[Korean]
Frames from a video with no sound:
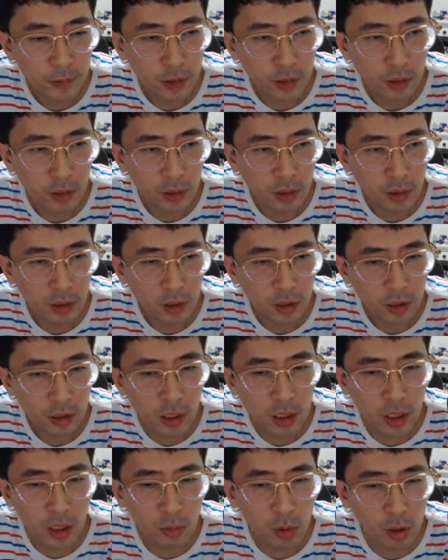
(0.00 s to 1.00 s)

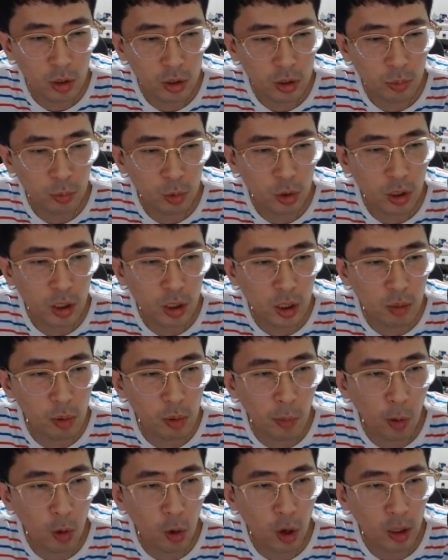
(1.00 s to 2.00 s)
이큰 예, 기물 점수 큰 기물
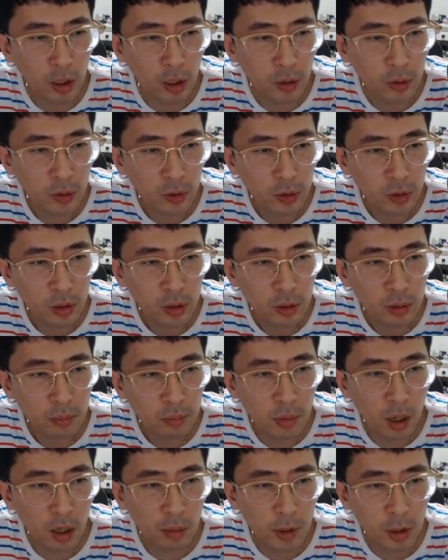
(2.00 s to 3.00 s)
먹고 갈게요.
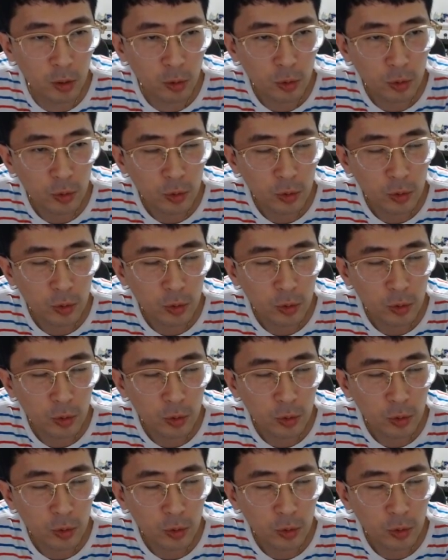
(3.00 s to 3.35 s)
먹어버리고.